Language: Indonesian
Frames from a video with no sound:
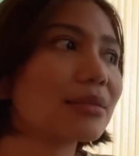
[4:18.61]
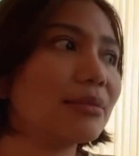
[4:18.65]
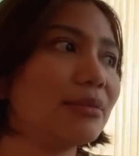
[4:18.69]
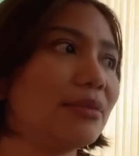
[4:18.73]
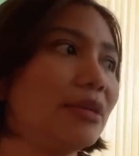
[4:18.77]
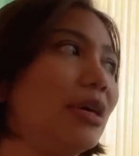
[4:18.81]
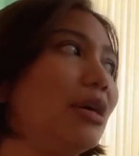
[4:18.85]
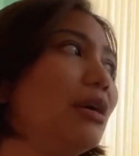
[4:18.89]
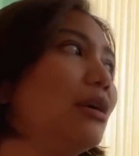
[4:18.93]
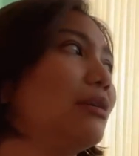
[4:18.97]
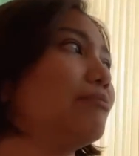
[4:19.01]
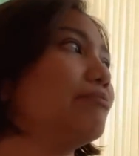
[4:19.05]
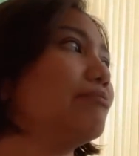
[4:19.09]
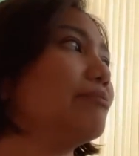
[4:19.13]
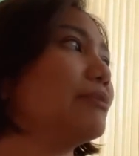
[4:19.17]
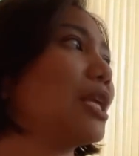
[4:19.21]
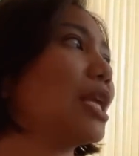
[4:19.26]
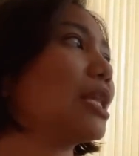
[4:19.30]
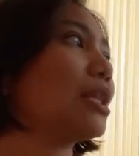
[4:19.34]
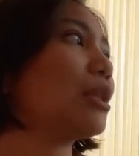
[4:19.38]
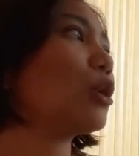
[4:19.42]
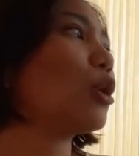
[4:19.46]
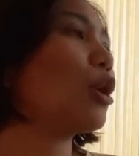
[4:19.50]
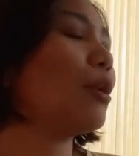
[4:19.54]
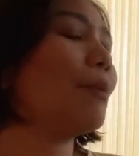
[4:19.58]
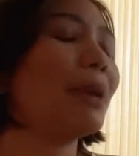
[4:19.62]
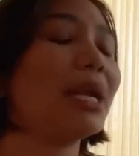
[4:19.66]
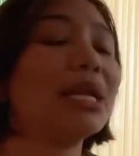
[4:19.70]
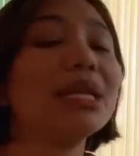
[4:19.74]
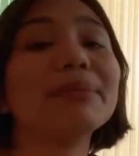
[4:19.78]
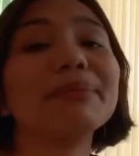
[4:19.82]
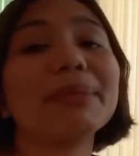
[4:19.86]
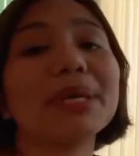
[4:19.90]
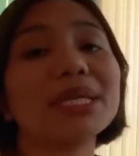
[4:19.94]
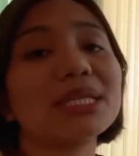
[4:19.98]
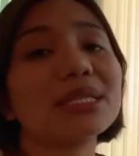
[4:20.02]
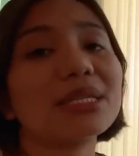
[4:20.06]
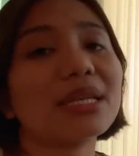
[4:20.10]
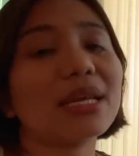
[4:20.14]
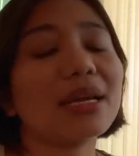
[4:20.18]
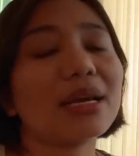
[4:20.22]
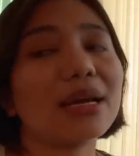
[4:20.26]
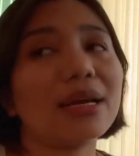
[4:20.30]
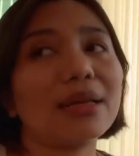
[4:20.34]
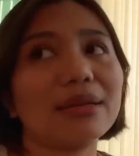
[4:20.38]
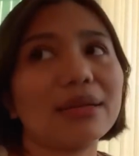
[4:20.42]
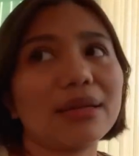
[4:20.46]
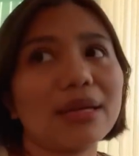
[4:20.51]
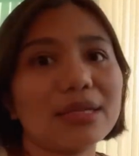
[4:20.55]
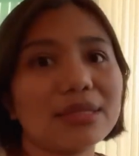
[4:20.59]
um, nanti kalau balik pasti saya
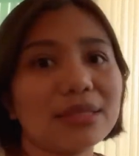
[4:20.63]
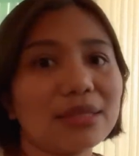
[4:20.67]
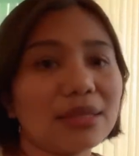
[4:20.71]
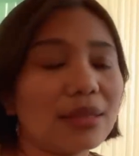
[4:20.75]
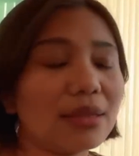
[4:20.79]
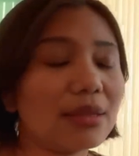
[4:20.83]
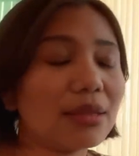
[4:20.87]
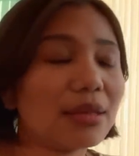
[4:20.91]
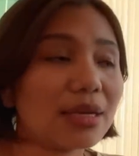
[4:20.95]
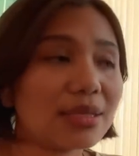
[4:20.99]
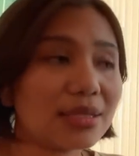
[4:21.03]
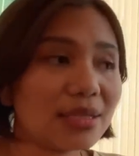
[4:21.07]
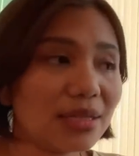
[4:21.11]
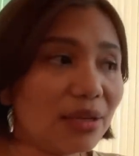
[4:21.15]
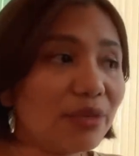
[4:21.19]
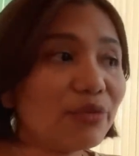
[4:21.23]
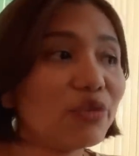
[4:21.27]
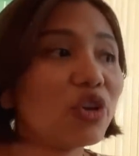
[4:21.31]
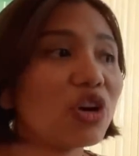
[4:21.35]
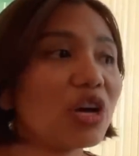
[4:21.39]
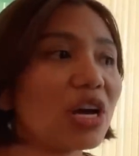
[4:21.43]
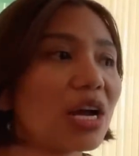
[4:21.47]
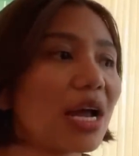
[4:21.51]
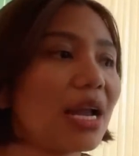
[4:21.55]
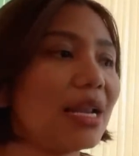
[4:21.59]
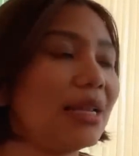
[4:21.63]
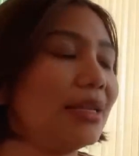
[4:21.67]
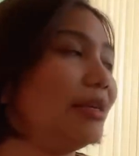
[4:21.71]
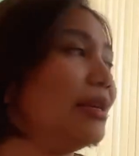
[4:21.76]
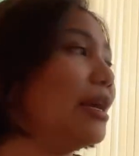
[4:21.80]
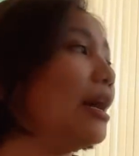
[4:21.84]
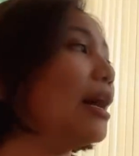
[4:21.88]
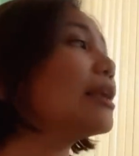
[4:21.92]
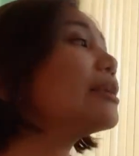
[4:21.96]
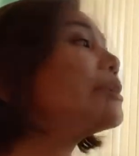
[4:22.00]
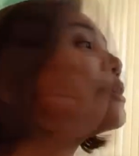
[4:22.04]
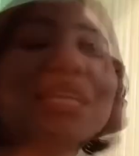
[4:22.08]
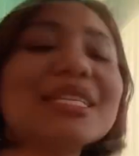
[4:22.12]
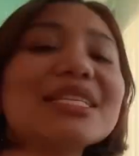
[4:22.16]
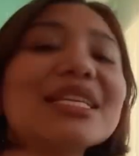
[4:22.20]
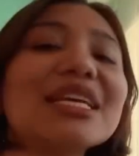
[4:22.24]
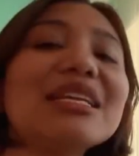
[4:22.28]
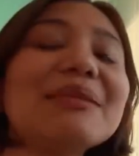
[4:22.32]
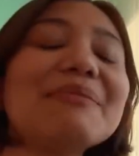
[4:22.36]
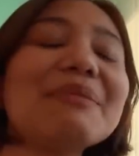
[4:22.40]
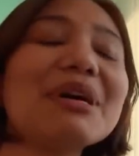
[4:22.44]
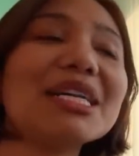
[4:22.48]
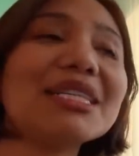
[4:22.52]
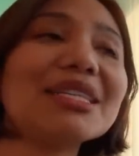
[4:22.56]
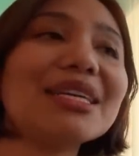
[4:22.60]
akan kasih kasih info ke kalian jadi saya
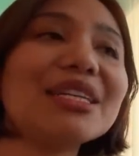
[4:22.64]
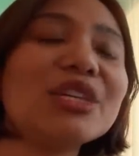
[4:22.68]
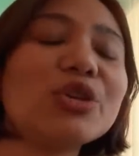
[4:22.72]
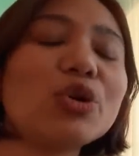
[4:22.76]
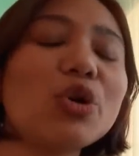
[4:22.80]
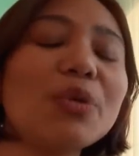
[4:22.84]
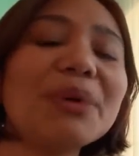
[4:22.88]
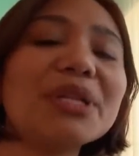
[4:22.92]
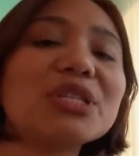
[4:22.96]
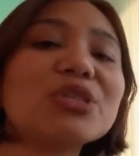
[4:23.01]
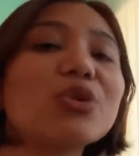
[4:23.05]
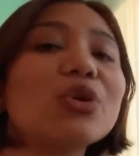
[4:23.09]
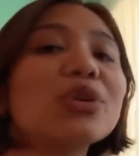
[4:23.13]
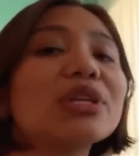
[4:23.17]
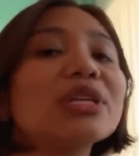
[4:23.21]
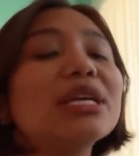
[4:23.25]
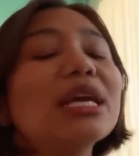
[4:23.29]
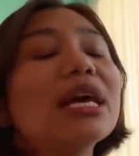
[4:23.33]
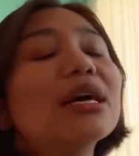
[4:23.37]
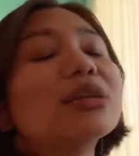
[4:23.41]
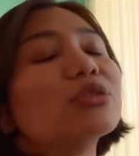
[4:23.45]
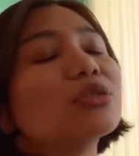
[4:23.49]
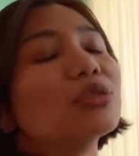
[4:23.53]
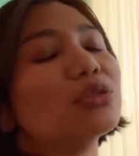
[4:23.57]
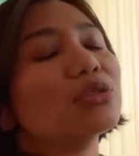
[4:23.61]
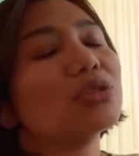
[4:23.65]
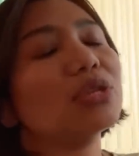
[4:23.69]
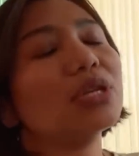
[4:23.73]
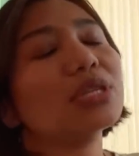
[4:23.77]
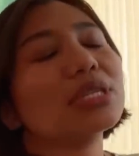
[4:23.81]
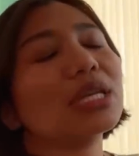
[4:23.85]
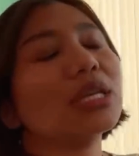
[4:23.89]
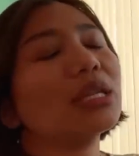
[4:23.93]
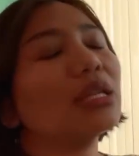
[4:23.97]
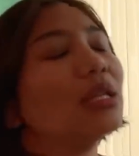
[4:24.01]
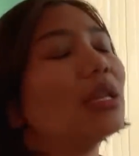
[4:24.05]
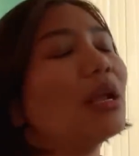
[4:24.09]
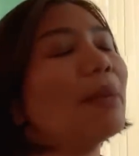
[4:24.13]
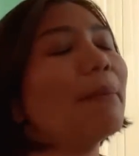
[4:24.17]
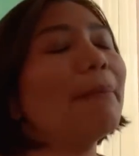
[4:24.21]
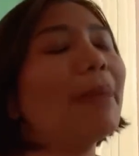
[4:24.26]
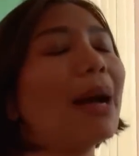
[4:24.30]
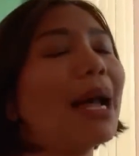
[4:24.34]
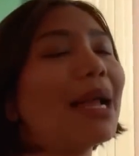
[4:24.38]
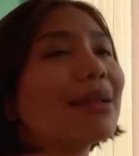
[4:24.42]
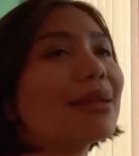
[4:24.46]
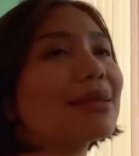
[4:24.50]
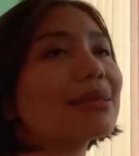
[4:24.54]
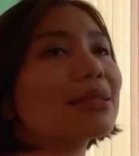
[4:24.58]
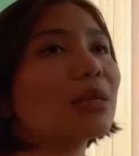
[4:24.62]
ada baca di komen sorry ya saudara-saudara saya tidak
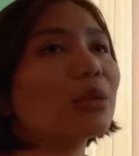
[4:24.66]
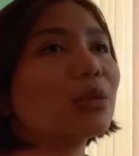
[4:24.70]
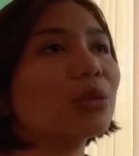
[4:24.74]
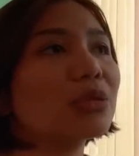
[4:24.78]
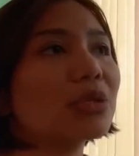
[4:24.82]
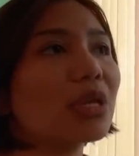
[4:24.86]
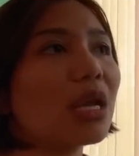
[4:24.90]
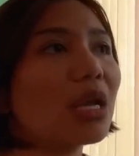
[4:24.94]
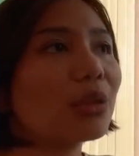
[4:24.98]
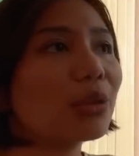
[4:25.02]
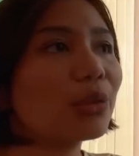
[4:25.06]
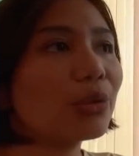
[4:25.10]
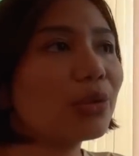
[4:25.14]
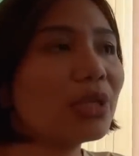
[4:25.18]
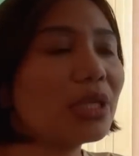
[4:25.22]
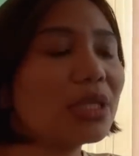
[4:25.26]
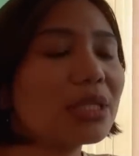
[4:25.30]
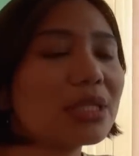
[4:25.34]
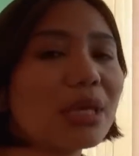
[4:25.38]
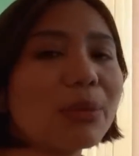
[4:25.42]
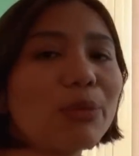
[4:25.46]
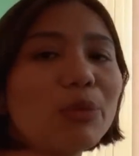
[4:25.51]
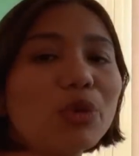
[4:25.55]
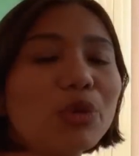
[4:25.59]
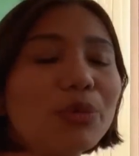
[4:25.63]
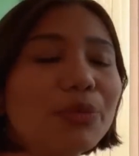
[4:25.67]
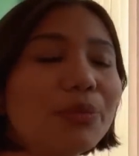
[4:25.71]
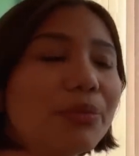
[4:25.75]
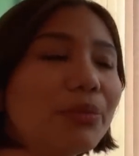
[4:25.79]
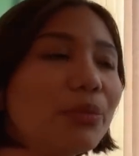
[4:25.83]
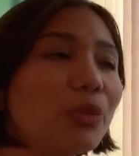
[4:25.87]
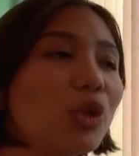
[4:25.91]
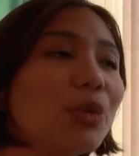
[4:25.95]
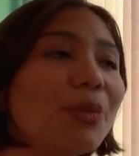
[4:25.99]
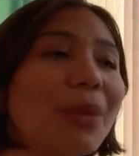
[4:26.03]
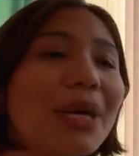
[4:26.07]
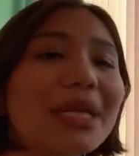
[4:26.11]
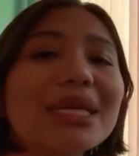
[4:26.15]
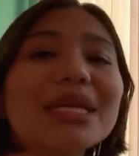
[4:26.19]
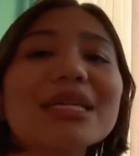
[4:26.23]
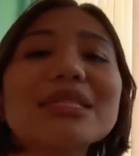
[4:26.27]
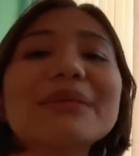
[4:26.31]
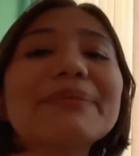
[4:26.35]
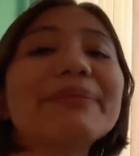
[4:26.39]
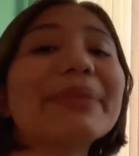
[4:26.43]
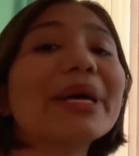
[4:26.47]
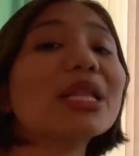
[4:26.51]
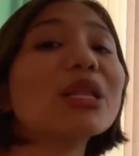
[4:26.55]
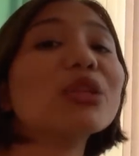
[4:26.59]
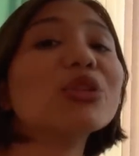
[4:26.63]
balas satu-satu ini saya belum belum ada
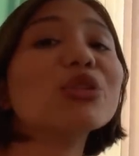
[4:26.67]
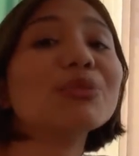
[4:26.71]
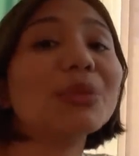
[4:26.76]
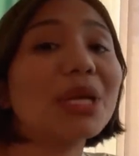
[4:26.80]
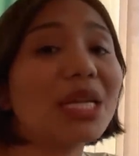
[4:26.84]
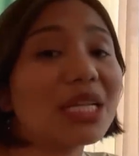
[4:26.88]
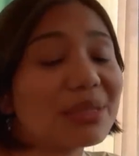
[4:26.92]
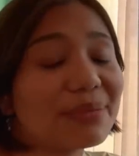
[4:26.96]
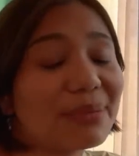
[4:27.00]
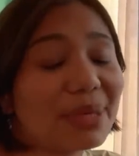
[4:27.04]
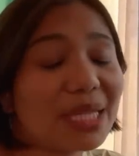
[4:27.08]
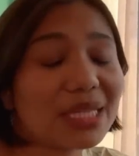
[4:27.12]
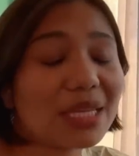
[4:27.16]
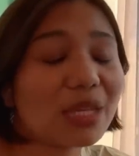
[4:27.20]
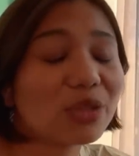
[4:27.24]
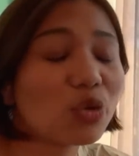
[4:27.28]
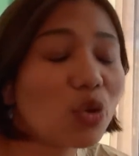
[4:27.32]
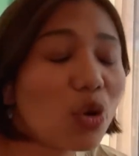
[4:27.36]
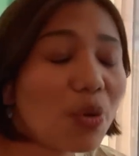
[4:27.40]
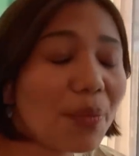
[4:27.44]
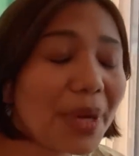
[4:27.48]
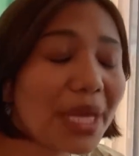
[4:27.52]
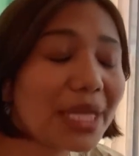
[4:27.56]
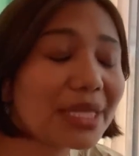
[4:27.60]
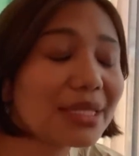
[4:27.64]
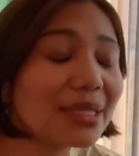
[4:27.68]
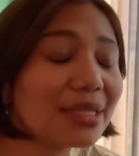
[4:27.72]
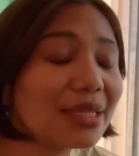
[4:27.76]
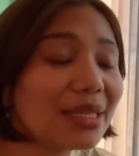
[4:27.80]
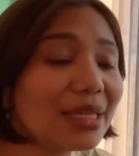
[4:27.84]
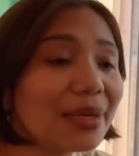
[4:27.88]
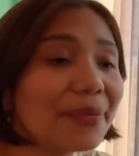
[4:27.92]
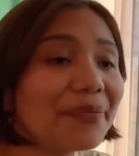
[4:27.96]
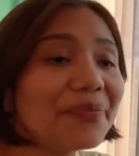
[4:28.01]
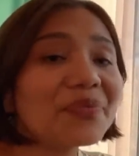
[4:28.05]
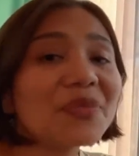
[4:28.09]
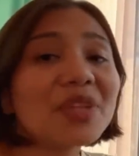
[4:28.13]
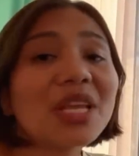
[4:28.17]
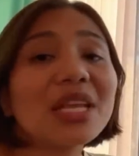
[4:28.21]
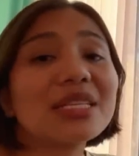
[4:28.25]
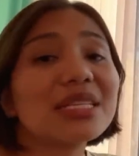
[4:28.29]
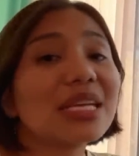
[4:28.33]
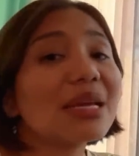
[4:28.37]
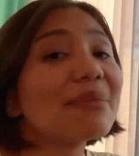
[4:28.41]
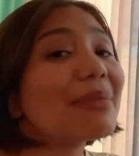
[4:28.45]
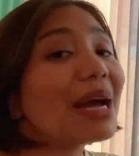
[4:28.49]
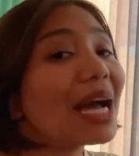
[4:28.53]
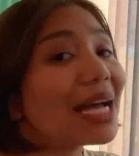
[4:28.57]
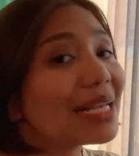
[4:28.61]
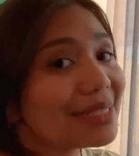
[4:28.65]
kesempatan untuk balas-balasan komen jadi
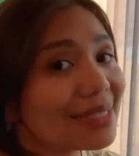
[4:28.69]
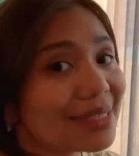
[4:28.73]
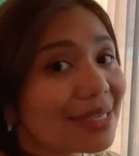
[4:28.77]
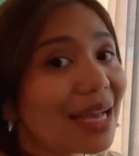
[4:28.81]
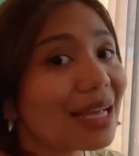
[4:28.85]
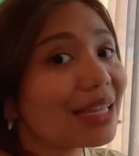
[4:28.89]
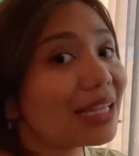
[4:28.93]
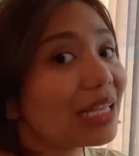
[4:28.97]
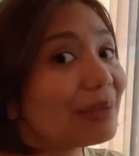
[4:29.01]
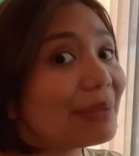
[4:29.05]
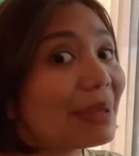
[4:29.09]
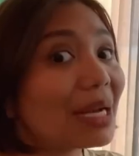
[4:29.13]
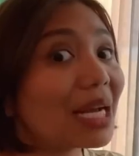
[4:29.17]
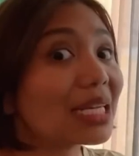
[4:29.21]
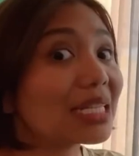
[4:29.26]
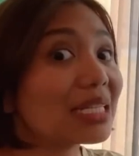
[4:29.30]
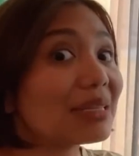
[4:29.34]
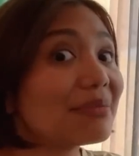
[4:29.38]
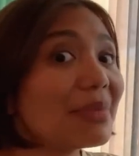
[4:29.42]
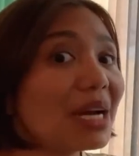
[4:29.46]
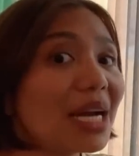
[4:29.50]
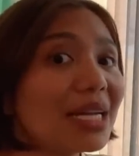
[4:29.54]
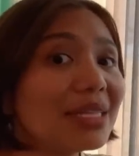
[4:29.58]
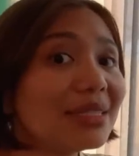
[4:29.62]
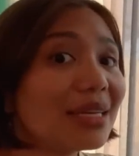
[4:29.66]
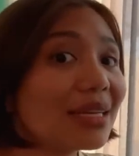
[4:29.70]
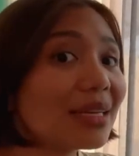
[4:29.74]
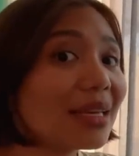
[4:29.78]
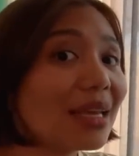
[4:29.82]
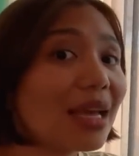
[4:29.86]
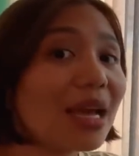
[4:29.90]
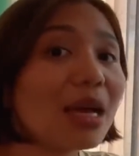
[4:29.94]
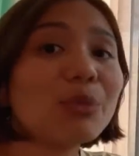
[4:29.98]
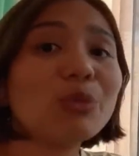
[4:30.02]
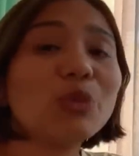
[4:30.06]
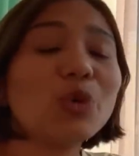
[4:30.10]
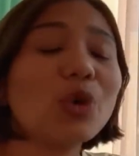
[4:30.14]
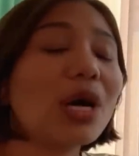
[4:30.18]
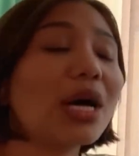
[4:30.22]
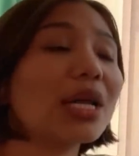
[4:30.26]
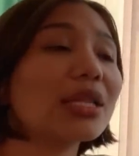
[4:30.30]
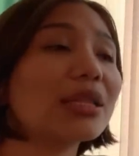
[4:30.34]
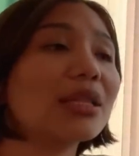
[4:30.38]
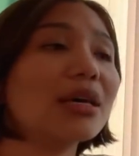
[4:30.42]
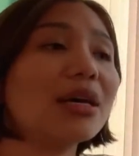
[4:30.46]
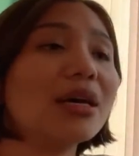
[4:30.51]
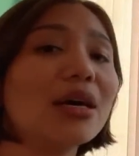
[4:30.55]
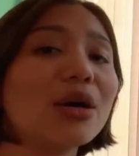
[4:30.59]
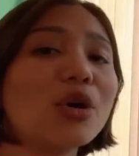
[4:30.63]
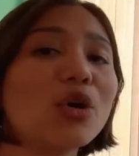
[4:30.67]
saya baca terima kasih banyak ya buat uh, eh,